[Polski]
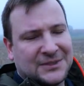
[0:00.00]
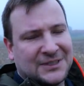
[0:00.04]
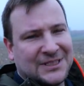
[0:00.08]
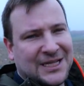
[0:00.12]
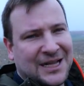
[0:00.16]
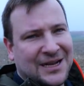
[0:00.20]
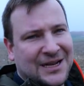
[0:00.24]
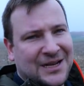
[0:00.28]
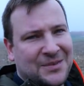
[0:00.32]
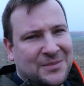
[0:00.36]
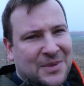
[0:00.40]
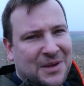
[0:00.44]

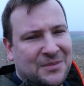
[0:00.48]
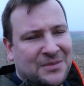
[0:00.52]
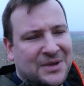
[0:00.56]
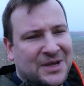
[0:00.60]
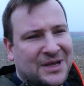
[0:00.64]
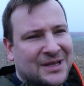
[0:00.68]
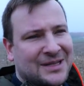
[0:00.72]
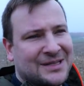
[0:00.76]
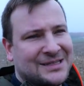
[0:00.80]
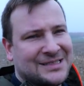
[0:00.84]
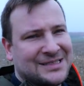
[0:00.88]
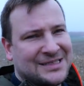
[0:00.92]
Dalej
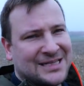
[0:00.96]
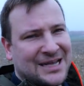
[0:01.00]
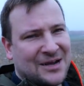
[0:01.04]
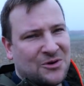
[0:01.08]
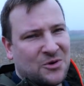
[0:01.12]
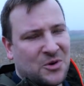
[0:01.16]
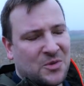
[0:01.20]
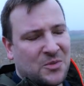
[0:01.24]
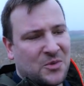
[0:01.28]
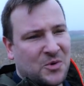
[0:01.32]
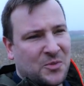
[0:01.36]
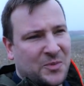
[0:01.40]
mamy
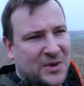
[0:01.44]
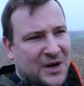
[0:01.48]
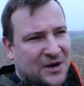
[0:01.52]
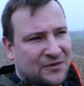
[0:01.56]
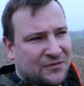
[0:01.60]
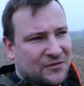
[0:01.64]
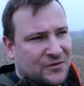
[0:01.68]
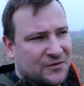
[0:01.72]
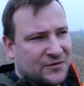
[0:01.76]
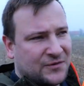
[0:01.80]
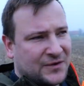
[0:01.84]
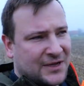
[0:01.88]
całą
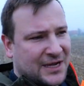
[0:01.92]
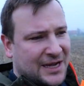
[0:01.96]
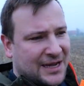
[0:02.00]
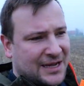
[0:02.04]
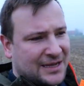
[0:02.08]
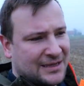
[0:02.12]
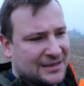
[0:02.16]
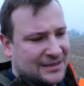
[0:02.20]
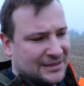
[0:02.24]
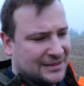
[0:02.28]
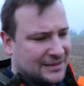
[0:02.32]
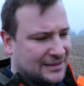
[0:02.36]

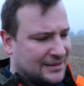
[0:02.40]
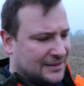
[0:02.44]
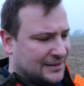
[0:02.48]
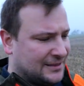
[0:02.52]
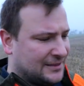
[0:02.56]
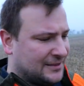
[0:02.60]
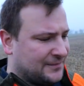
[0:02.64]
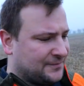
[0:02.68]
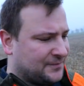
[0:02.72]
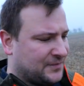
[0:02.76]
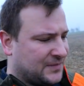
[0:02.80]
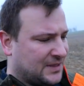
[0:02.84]
uprawówkę,
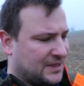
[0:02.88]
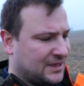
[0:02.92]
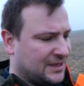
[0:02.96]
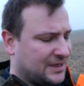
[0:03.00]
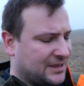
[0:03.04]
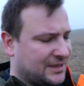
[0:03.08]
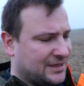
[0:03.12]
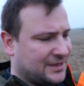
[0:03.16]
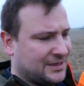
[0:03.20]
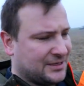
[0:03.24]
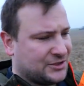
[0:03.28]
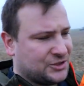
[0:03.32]

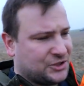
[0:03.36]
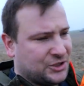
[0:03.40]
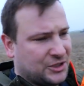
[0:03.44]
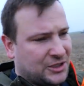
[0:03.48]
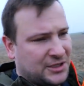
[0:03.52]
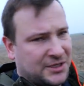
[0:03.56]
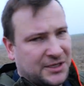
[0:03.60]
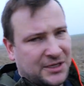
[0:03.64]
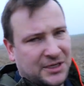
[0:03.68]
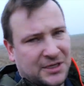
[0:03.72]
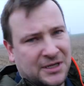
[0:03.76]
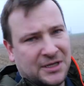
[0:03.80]
e,
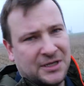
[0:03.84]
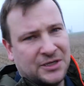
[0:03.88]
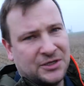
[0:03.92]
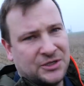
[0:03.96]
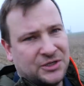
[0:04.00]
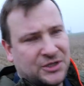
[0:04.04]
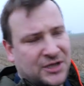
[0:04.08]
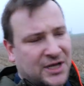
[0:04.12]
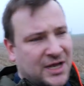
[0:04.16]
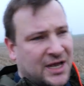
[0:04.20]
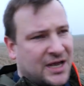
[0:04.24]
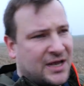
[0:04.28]
czyli
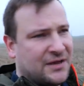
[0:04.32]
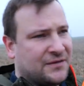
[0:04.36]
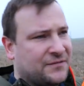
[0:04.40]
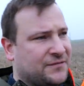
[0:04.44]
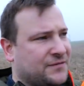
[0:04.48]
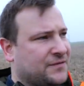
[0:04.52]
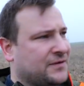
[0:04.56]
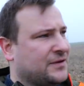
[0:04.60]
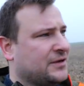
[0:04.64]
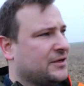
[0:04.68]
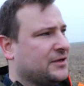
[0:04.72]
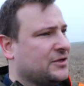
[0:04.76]

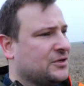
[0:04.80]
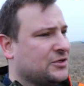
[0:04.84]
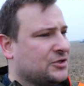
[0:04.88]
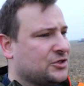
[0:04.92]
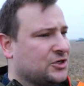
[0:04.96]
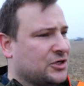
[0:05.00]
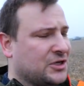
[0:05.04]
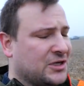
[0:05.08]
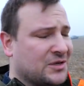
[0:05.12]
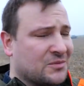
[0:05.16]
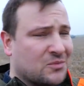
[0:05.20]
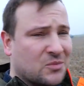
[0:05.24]
siew,
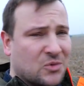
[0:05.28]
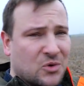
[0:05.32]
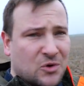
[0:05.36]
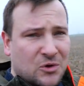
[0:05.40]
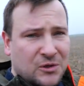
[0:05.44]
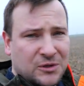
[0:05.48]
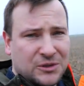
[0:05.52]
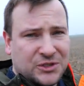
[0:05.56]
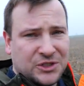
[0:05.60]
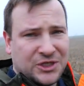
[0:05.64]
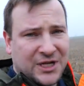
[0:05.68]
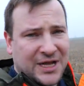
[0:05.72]
czyli
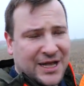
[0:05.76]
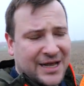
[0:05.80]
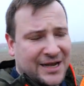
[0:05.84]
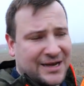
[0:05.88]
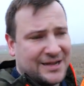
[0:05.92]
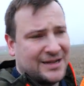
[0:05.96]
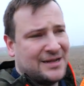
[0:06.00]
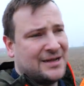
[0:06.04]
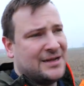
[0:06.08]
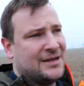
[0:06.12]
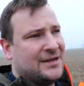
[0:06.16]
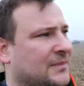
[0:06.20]

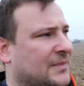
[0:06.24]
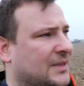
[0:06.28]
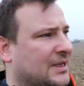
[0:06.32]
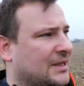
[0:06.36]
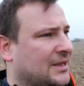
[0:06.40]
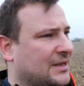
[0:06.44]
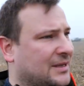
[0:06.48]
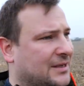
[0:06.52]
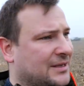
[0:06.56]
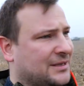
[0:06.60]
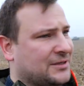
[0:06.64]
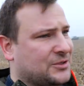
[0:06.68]
mulcher,
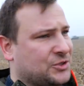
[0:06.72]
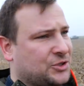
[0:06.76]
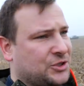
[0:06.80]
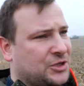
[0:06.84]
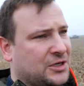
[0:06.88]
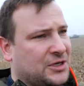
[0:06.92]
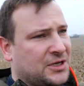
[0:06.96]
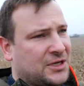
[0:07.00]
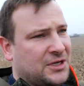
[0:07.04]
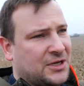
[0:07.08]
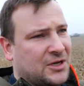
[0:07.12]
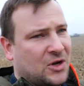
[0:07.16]
e,
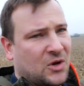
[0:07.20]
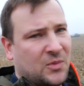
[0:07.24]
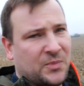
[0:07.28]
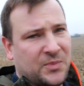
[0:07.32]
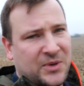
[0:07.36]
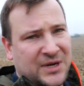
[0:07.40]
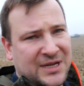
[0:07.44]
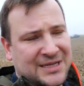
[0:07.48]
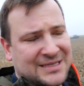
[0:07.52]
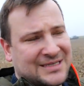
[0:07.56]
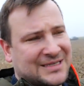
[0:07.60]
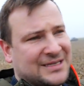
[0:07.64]
czyli
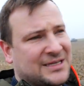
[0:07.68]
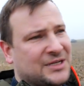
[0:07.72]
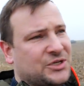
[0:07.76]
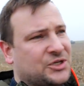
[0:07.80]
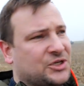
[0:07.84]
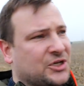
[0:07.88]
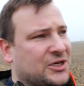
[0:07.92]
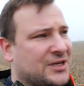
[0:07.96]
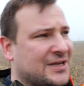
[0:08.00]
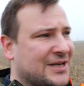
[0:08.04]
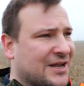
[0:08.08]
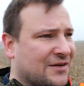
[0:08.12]
opryski,
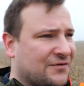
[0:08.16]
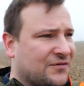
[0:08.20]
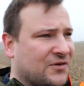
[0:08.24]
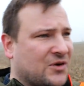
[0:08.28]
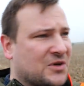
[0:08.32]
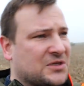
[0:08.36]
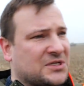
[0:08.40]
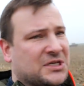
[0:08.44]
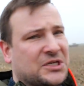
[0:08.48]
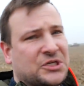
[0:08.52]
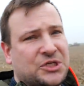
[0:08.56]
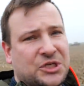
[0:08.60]
czyli
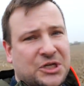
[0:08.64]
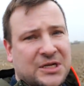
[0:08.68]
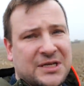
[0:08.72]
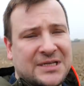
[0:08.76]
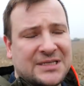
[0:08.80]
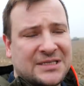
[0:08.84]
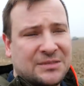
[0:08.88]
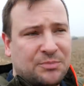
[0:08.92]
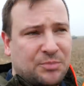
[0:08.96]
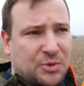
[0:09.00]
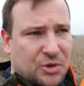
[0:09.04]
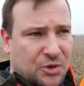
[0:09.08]
nawozy,
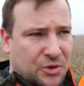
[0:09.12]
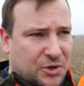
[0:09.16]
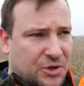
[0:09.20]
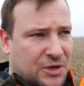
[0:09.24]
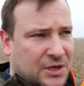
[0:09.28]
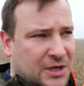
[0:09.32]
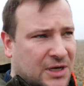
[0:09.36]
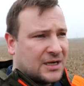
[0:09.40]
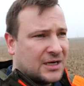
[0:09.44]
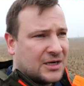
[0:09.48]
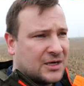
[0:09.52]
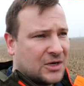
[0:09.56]
czyli
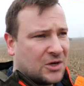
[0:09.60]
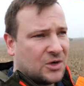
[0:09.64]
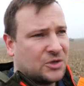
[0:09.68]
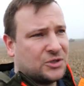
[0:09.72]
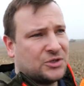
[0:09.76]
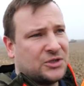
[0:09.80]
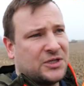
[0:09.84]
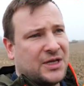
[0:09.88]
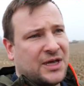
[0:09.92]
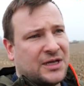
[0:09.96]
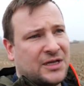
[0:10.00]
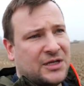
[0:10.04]
zbiór.
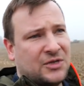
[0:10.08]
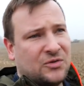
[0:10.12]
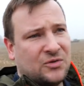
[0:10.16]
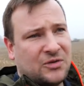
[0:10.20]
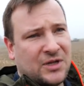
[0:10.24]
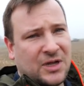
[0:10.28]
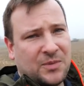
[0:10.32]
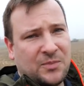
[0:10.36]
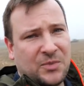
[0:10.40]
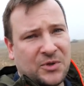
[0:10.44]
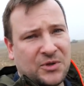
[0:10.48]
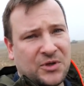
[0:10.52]
Koszt, jaki
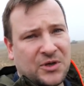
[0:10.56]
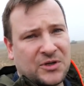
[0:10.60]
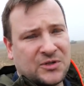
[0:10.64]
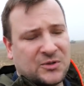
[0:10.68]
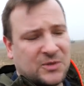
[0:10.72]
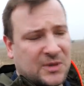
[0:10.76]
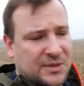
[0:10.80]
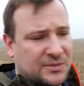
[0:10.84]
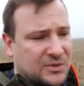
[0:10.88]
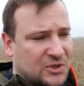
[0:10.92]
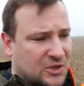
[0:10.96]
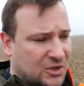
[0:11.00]
tutaj
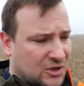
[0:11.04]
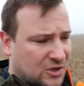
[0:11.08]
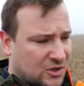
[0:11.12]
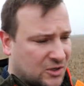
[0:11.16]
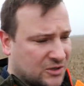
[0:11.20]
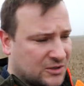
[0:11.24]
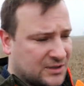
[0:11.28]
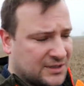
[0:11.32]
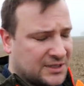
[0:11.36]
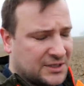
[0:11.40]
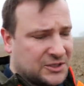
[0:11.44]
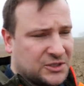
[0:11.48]
poniosłem,
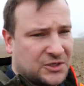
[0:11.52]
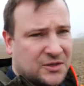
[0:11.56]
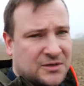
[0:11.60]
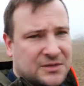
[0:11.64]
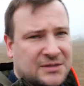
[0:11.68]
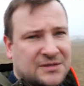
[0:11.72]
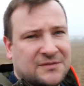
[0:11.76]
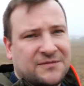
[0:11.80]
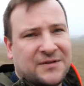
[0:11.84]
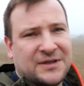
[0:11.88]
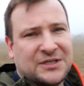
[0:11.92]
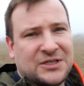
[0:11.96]
to
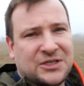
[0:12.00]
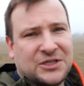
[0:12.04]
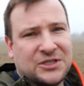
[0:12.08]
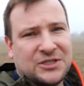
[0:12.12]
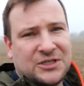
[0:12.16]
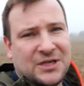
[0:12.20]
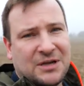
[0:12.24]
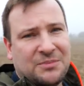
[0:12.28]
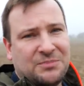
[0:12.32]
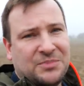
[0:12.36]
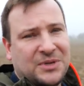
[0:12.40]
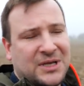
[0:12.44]

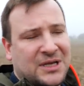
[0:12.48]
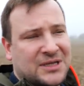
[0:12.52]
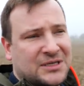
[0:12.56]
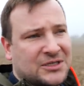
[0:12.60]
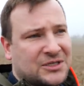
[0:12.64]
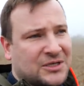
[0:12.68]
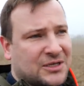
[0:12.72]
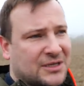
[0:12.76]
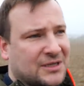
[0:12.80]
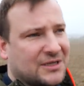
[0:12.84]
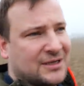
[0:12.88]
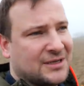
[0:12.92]

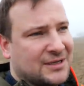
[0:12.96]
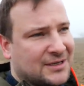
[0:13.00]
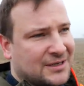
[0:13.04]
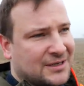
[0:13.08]
1025